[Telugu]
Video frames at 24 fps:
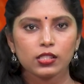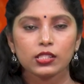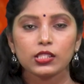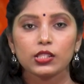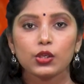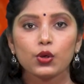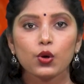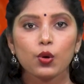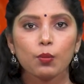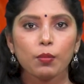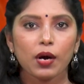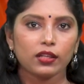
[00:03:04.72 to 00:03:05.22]

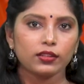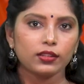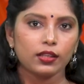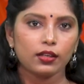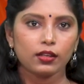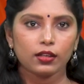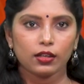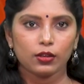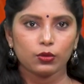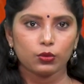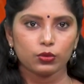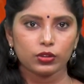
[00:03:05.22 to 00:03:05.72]
శిరోబాధలు
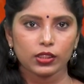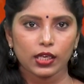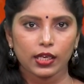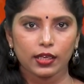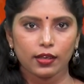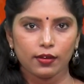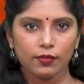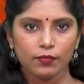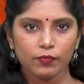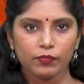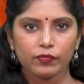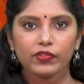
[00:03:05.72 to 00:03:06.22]
కలుగుతాయి
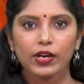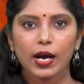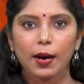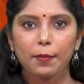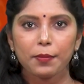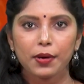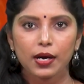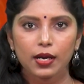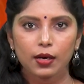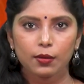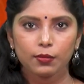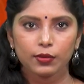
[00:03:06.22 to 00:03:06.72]

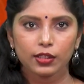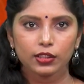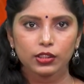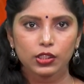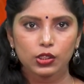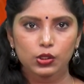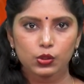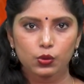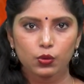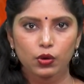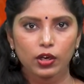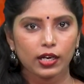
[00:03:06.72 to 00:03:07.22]
వ్యాపారంలో
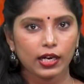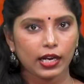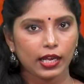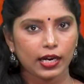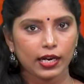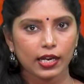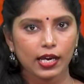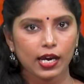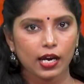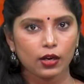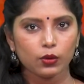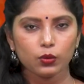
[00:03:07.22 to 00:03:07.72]
తీసుకున్న
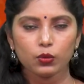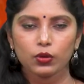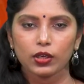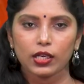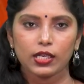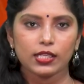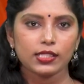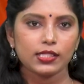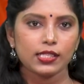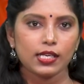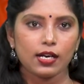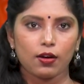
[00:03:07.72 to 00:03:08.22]
నిర్ణయాలు
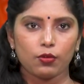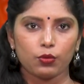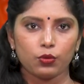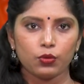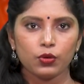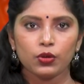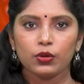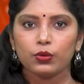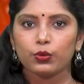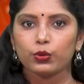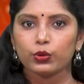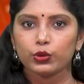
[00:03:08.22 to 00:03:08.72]
కలిసిరావు
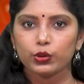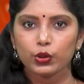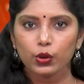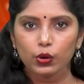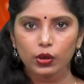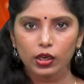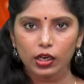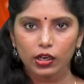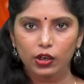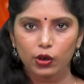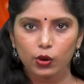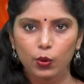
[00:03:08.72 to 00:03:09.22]

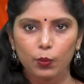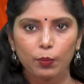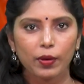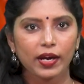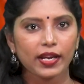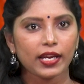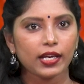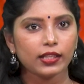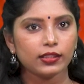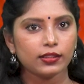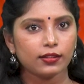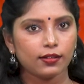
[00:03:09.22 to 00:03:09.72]
ఉద్యోగాలలో పై
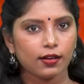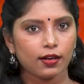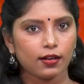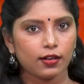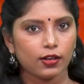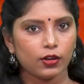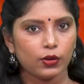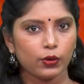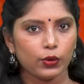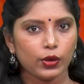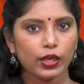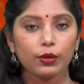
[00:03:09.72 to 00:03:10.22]
అధికారుల
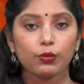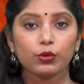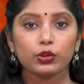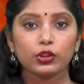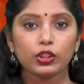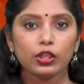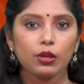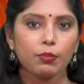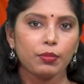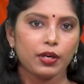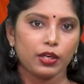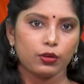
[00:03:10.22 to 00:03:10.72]
నుండి
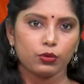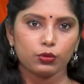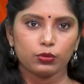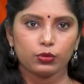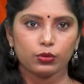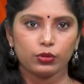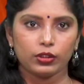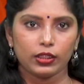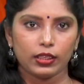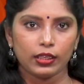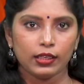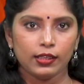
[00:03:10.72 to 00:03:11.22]
ఒత్తిడి
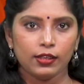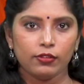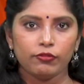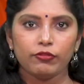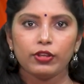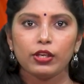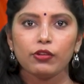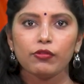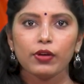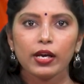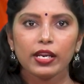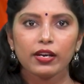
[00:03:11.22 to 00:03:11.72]
పెరుగుతుంది
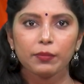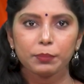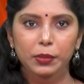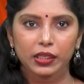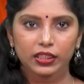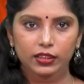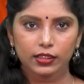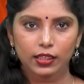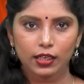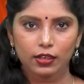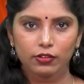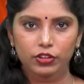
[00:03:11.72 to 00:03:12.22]
విలువైన
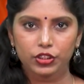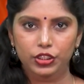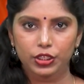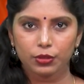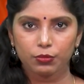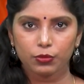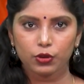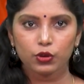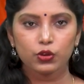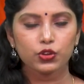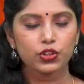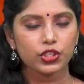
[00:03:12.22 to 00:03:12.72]
పత్రాల
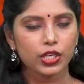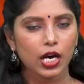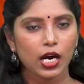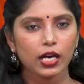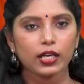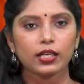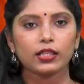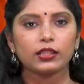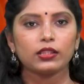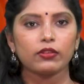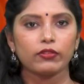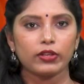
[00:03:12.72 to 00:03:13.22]
విషయంలో జాగ్రత్త